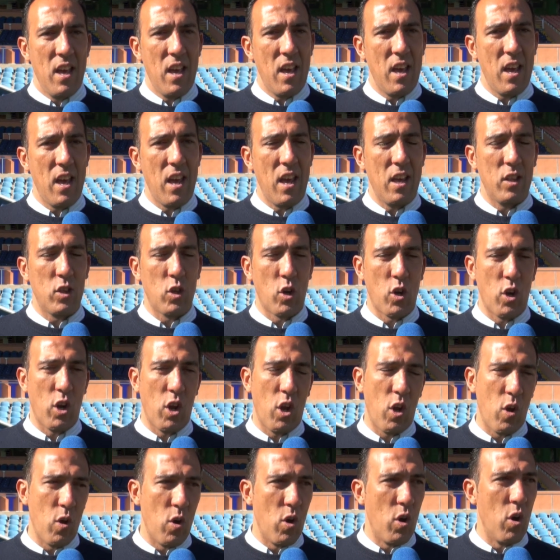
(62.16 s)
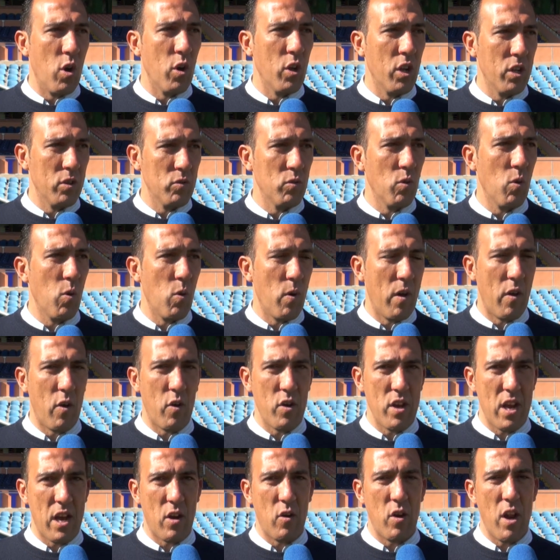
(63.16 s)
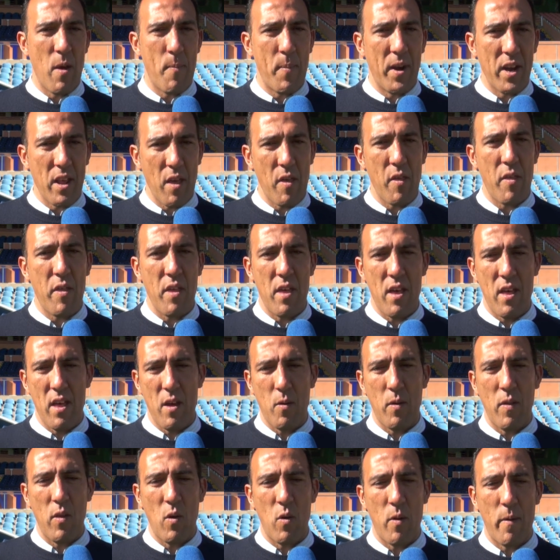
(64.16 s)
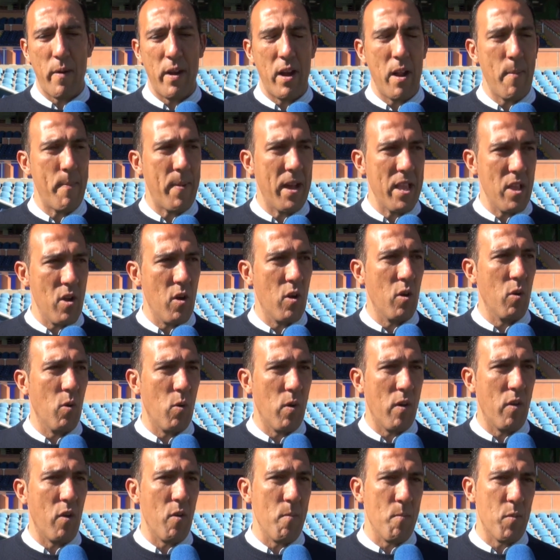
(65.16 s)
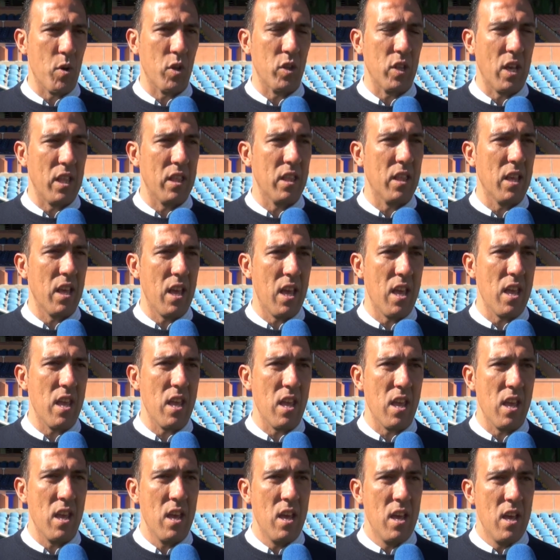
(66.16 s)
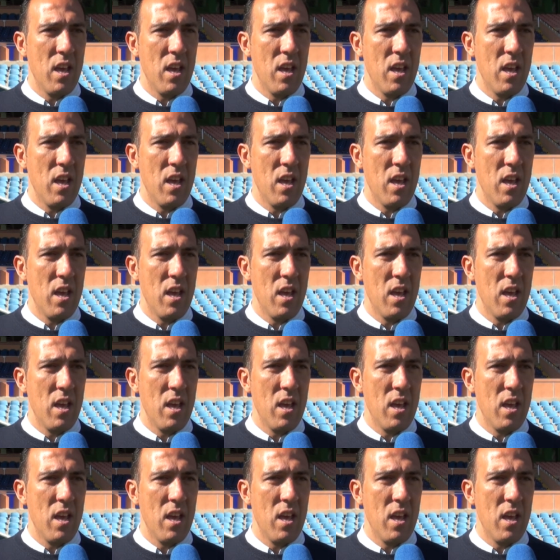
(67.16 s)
Eh, Torrejón un jugador ya con experiencia de cuando juega en el español, un jugador importante y